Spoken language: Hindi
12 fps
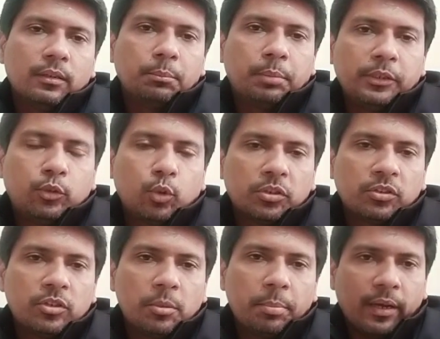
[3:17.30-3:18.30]
बड़ी छोटी सी
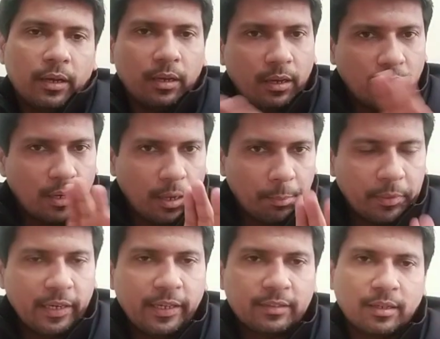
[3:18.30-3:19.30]
टिप है
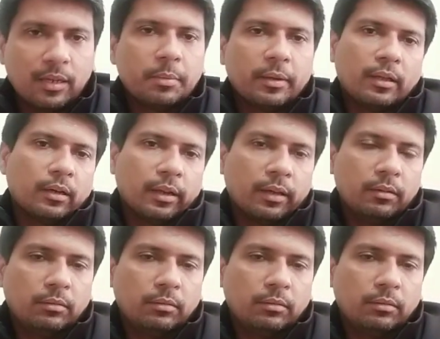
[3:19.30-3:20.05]
अपने लिए आसानी पैदा करें